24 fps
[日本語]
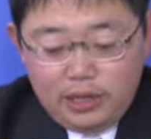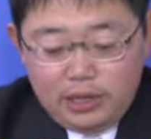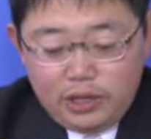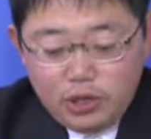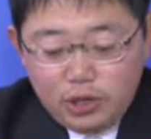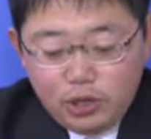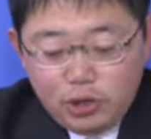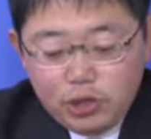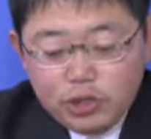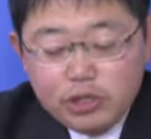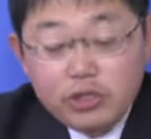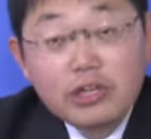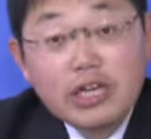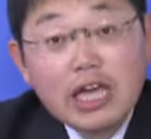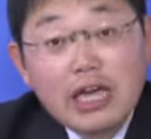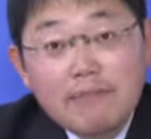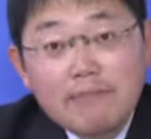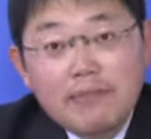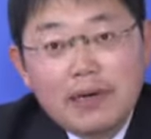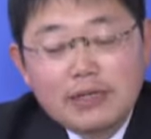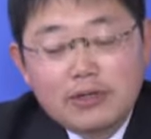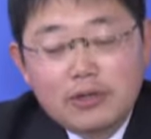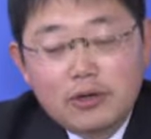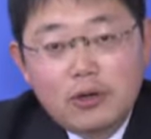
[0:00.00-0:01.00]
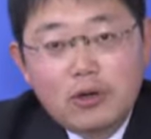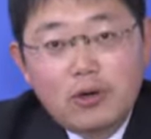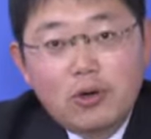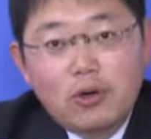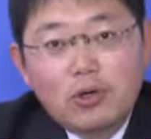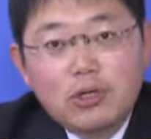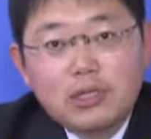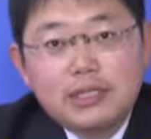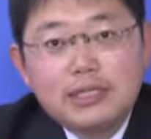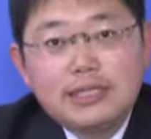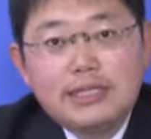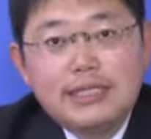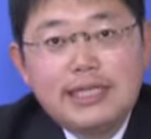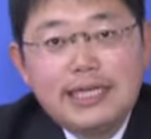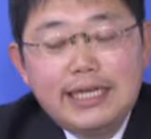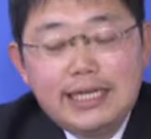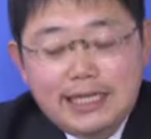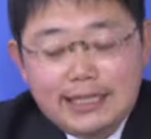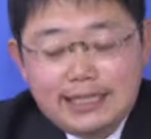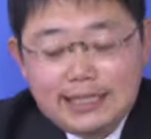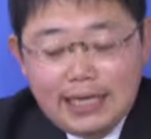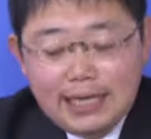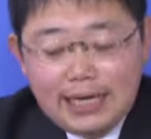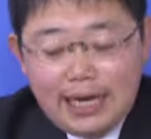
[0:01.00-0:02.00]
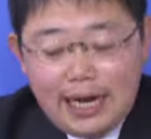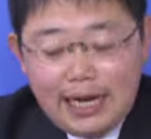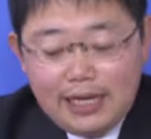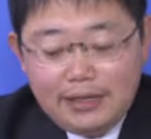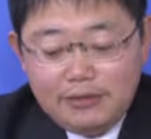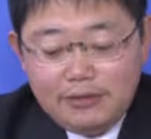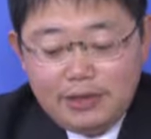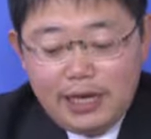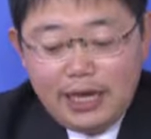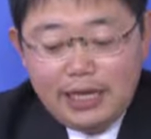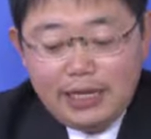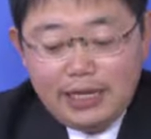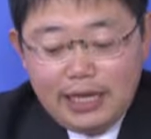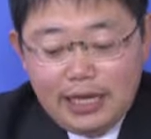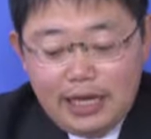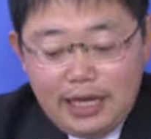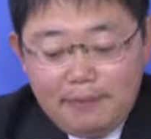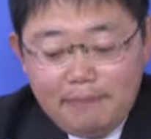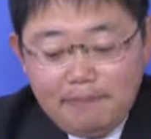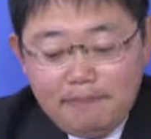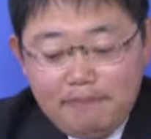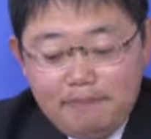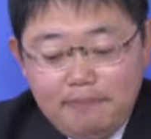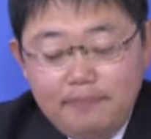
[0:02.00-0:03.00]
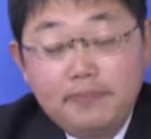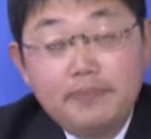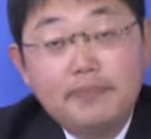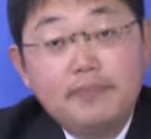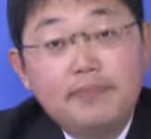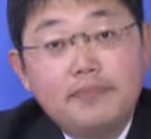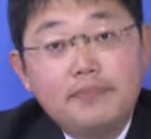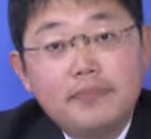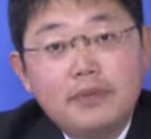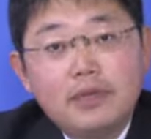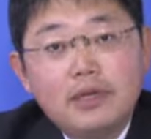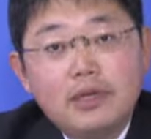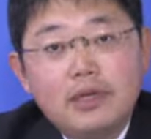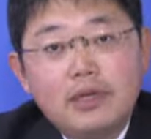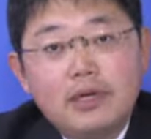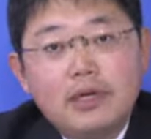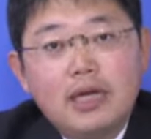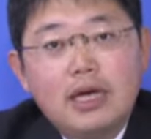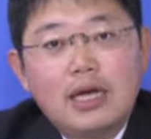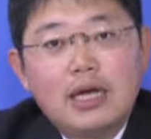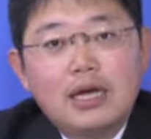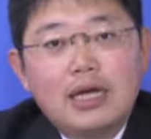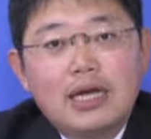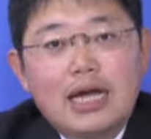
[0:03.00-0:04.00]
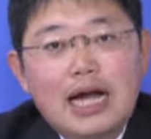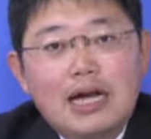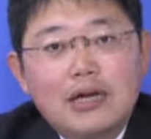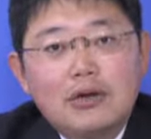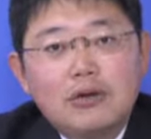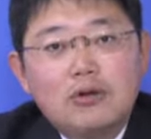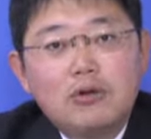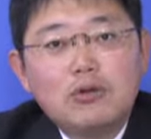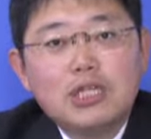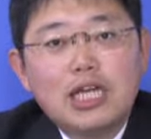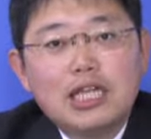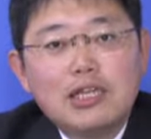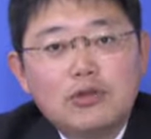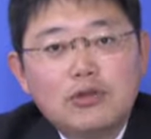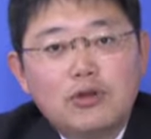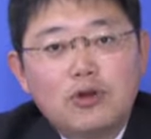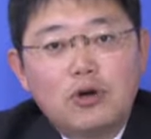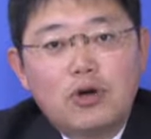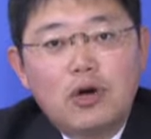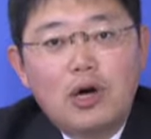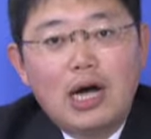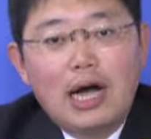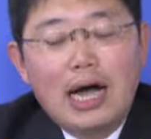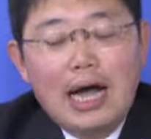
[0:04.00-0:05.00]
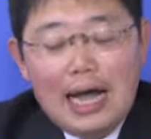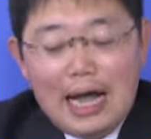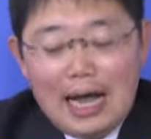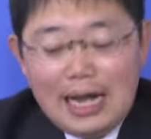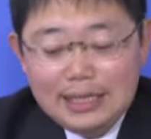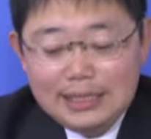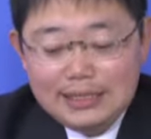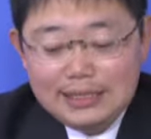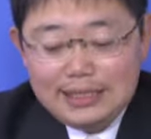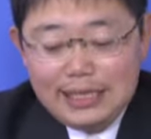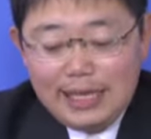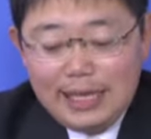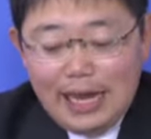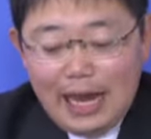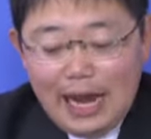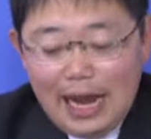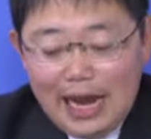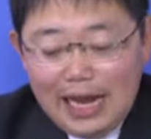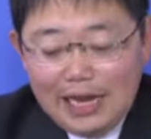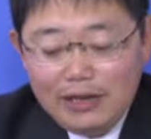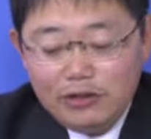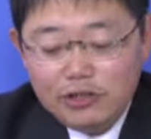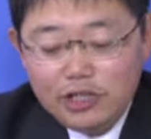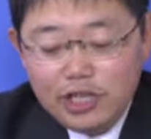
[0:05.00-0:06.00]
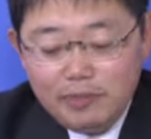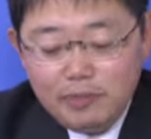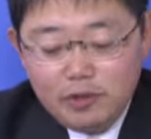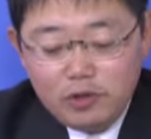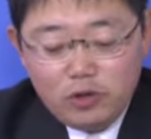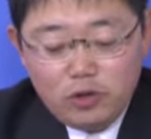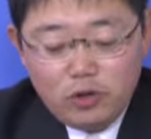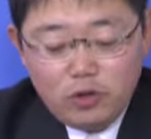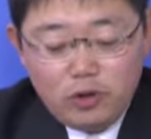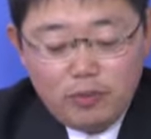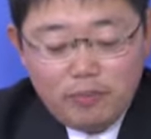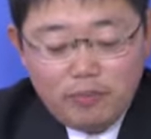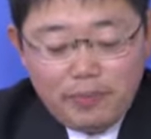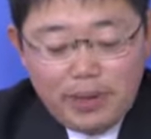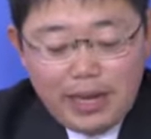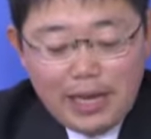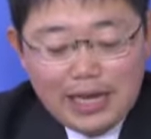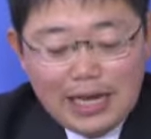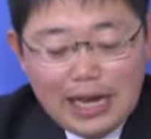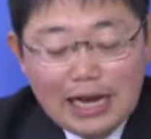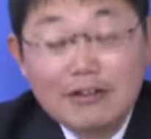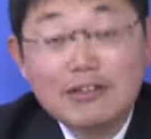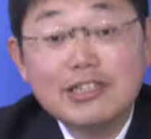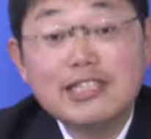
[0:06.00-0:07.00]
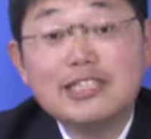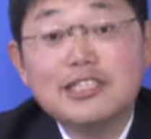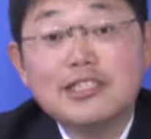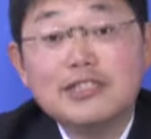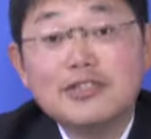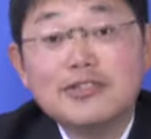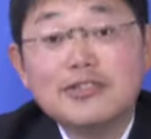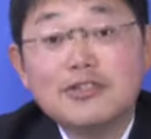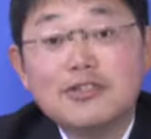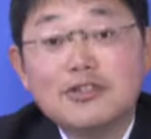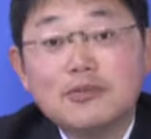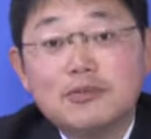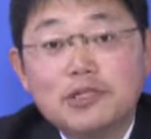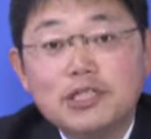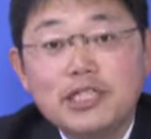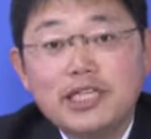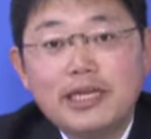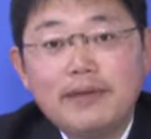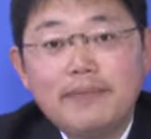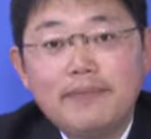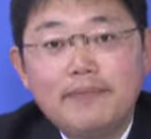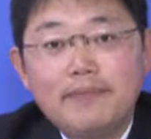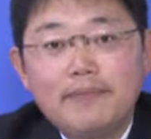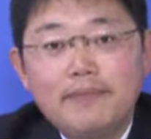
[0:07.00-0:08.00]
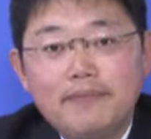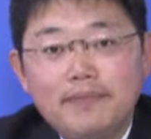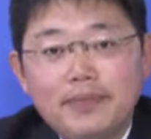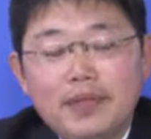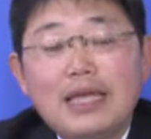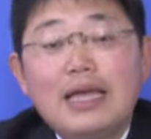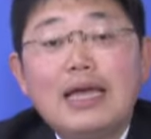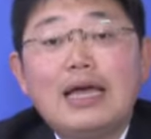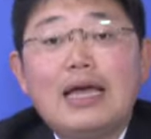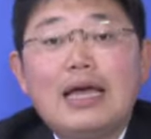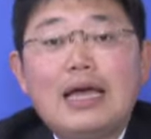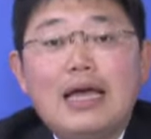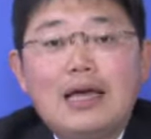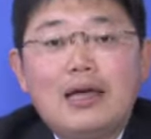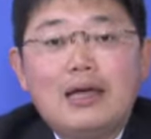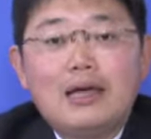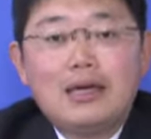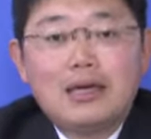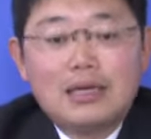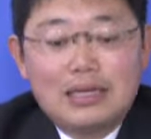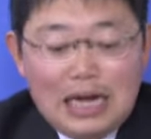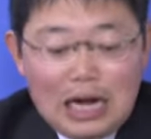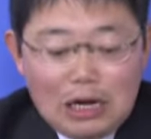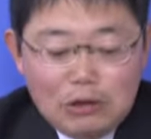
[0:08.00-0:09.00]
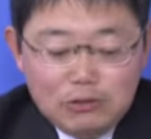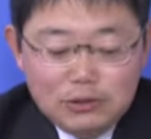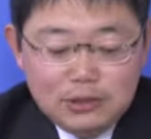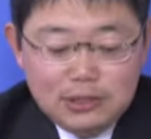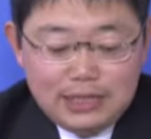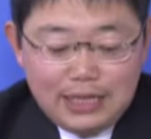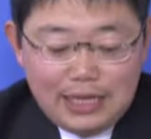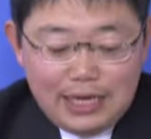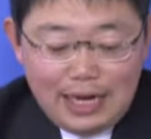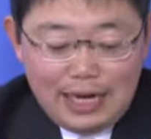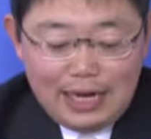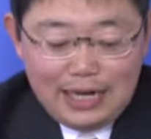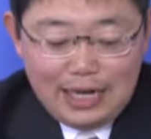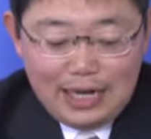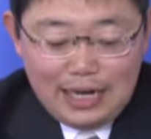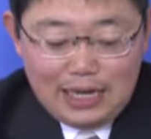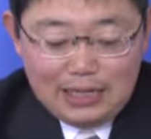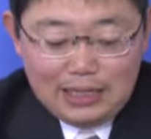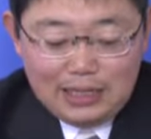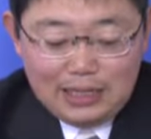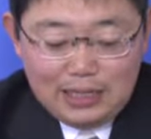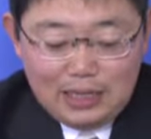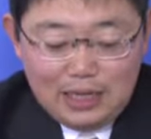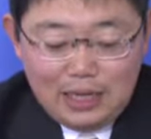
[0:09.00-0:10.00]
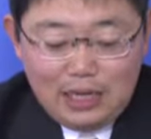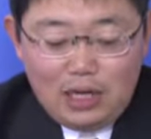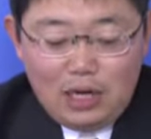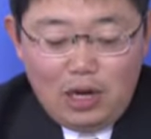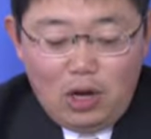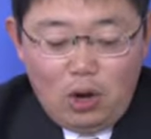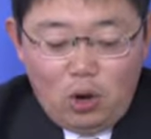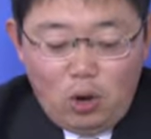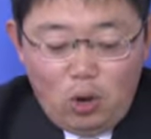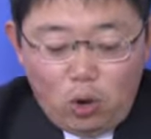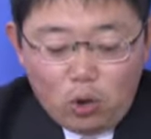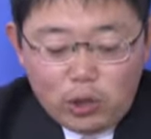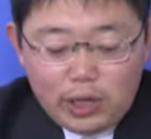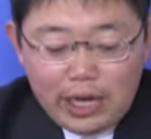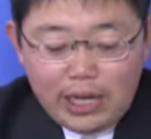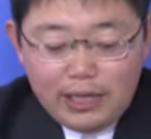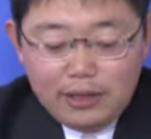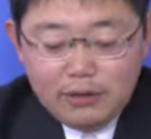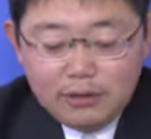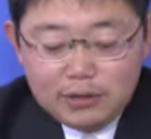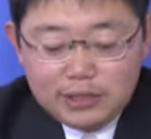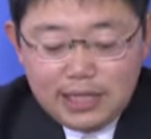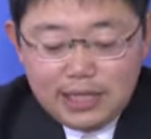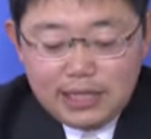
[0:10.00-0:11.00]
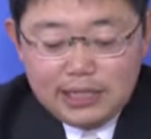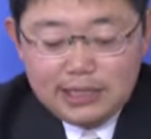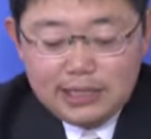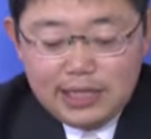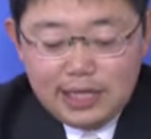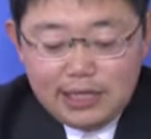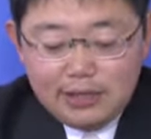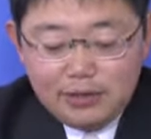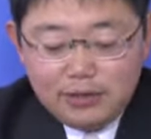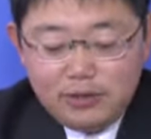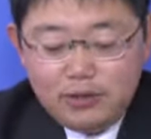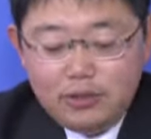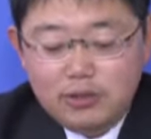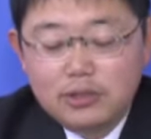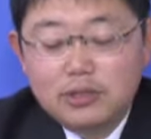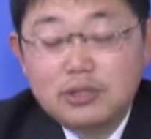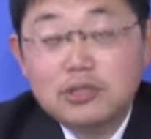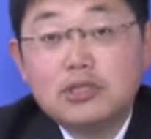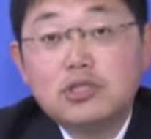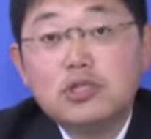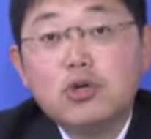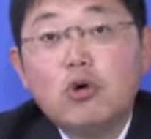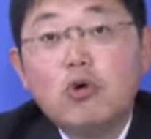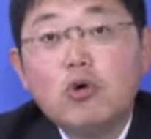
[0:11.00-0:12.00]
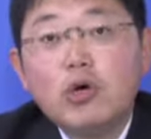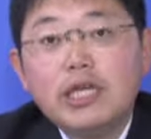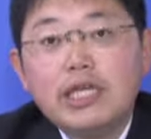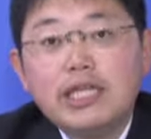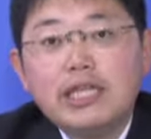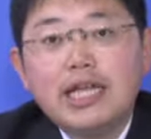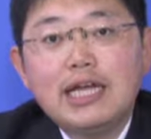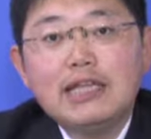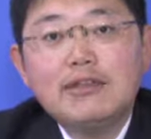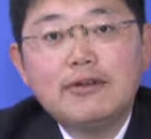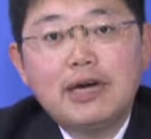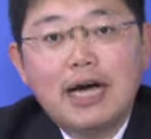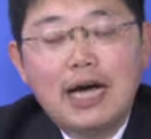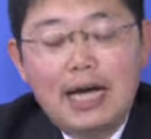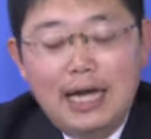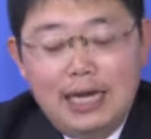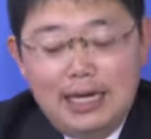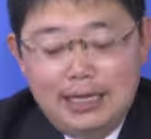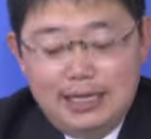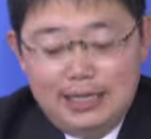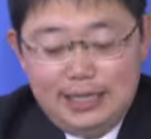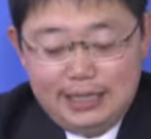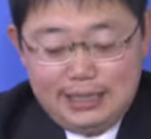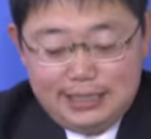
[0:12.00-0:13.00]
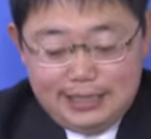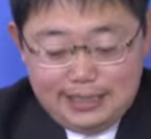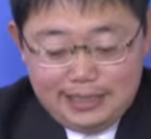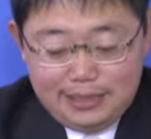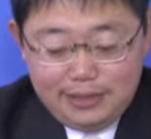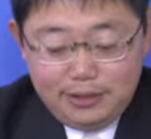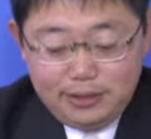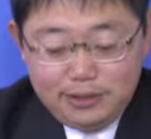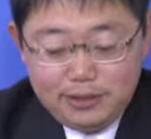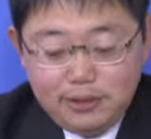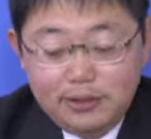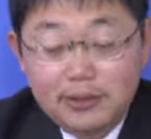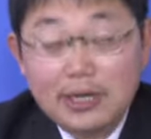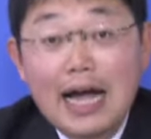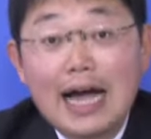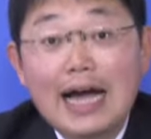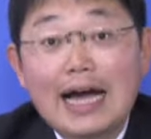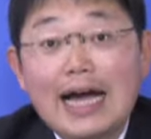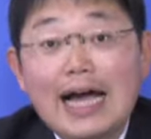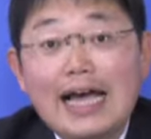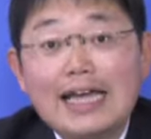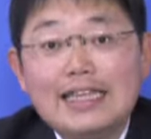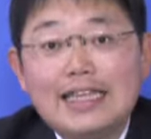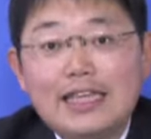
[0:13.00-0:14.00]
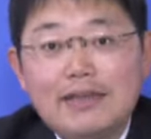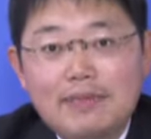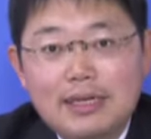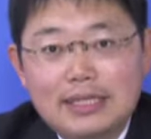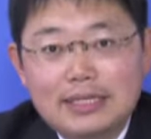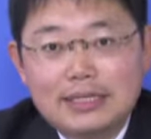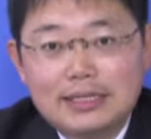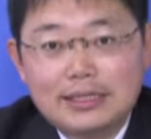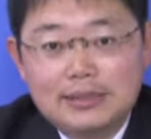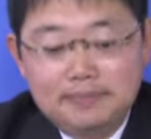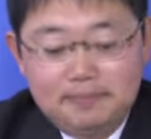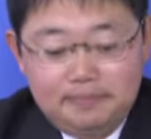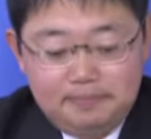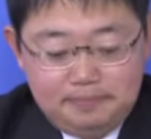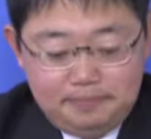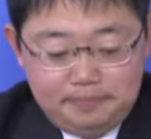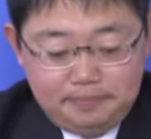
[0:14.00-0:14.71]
教育現場と地域社会の連携、学校などの安全配慮義務を明確にするとともに、カウンセラーや保健の先生の増員などが必要と考えています。